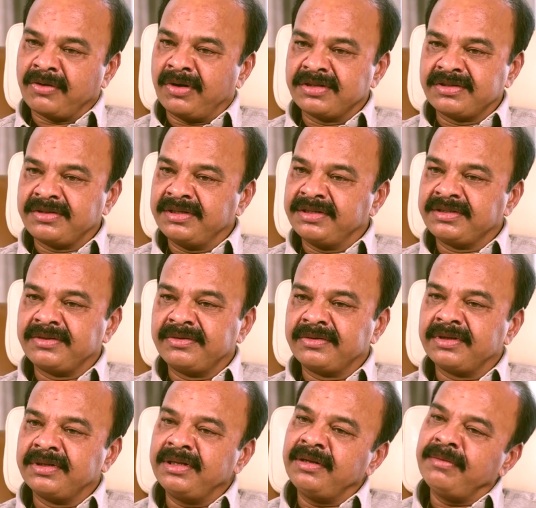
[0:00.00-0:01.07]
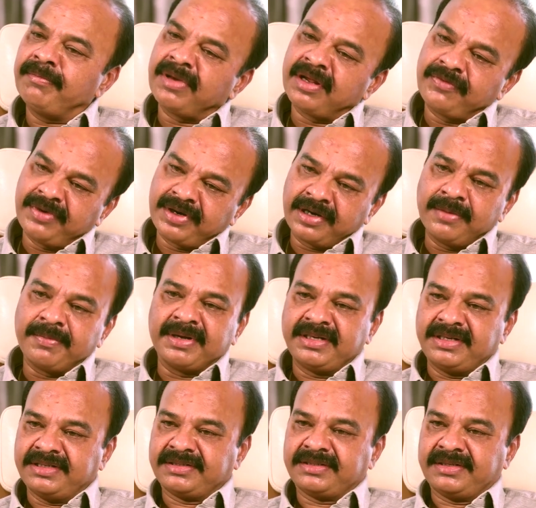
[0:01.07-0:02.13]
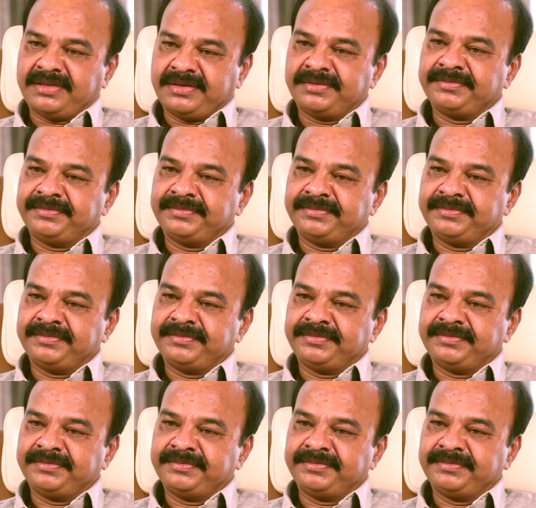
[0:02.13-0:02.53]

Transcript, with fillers: కాన్స్టిట్యున్సీ ఉంటుంది పర్ఫెక్ట్గా పనిచేస్తారు